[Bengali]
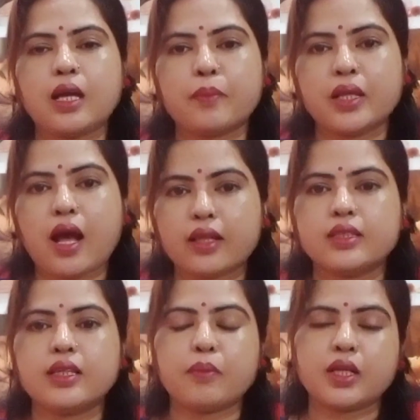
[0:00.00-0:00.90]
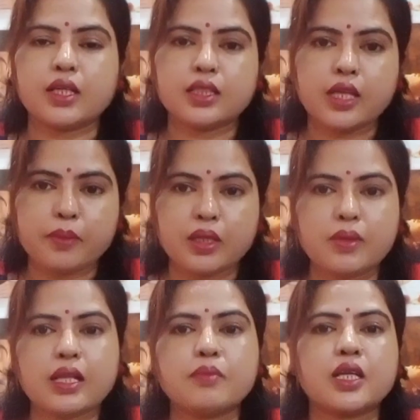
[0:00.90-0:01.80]
আপনার হাতে আপনার হাতে অ্যাভেলেবেল
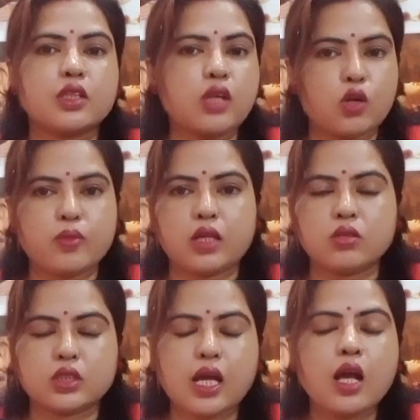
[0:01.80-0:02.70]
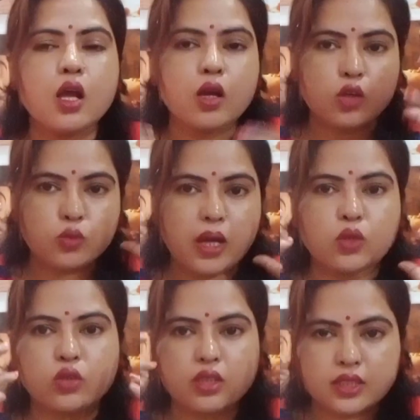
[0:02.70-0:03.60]
টাইম থাকলে তো আরও ভালো কথা একটু ভালো
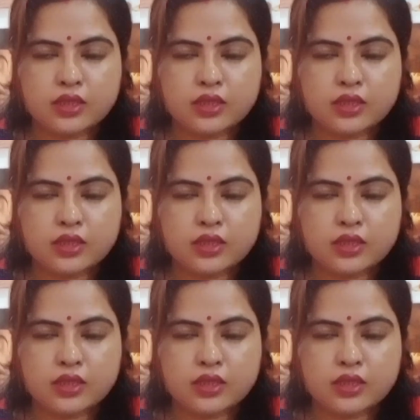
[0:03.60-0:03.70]
করে